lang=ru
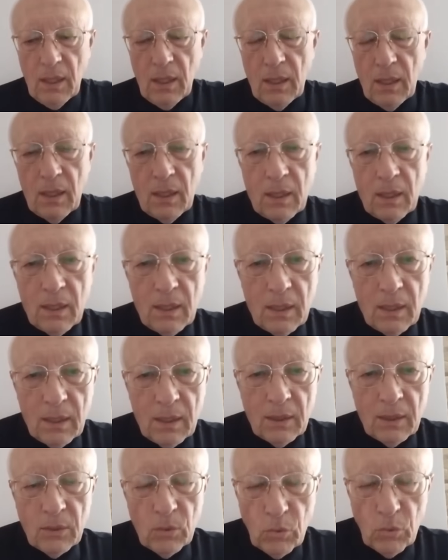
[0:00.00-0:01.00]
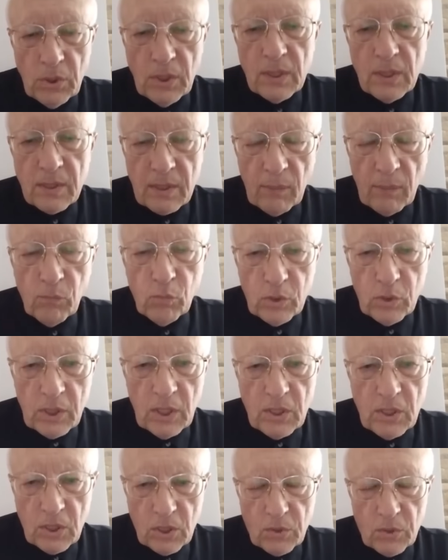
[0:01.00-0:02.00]
А, ну, есть там вот
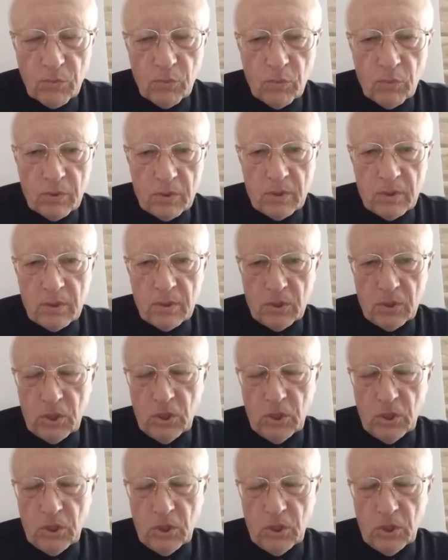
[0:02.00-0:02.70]
эти же вот э,